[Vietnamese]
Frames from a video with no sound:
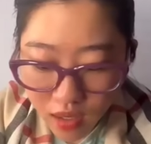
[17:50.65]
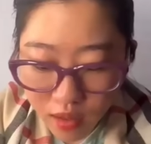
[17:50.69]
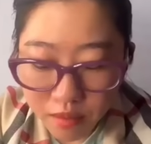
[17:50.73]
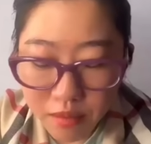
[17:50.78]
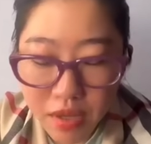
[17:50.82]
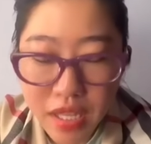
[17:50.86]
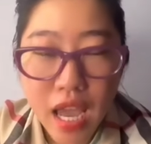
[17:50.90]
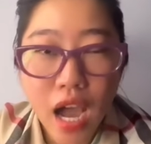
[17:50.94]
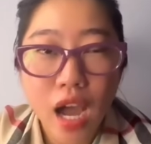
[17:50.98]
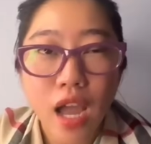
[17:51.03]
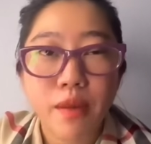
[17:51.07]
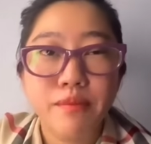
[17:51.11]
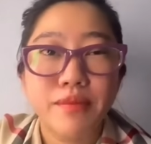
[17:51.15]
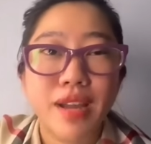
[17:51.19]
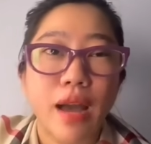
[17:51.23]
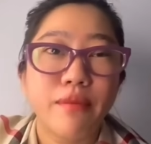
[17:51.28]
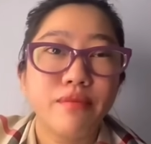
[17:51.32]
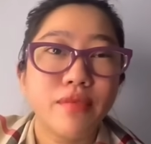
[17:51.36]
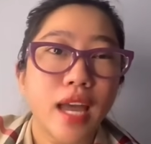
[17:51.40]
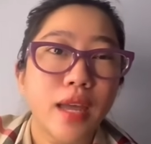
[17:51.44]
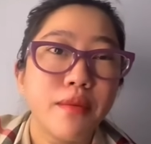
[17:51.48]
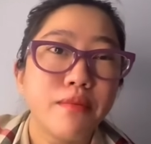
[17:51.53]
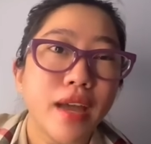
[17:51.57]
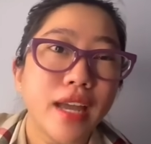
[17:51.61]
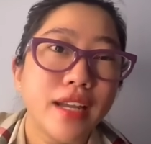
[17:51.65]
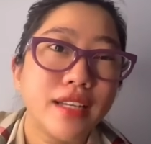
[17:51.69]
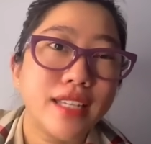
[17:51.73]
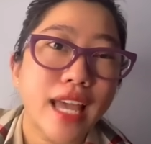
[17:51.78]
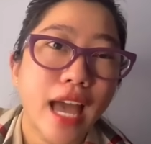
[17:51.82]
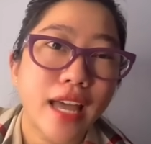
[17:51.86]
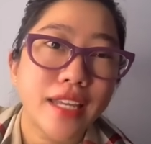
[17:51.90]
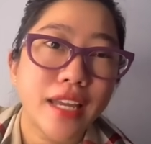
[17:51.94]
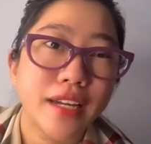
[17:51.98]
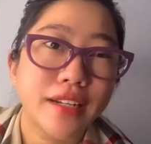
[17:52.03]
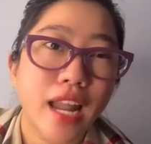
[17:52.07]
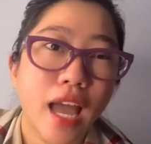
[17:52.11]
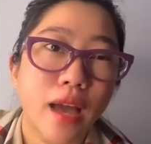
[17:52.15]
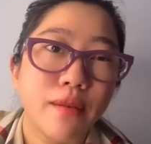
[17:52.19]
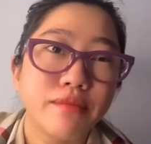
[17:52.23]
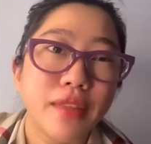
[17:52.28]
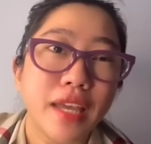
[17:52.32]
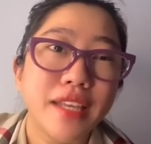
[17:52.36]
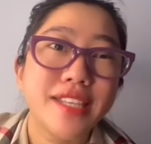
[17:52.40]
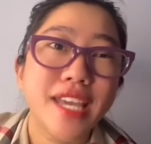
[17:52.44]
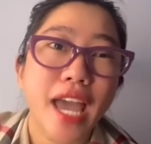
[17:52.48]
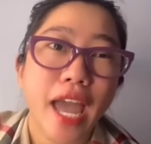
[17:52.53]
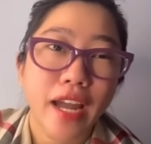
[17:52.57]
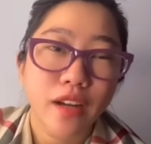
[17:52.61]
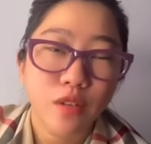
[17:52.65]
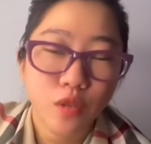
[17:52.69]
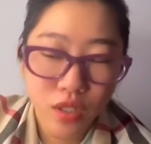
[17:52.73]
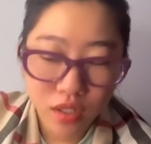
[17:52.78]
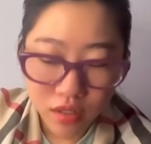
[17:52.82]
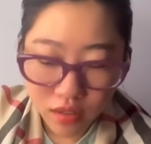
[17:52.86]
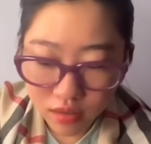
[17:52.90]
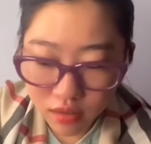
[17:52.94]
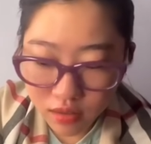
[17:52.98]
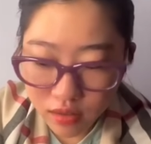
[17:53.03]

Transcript: bây giờ em cảm thấy mấy thằng cha việt nam thấy chán quá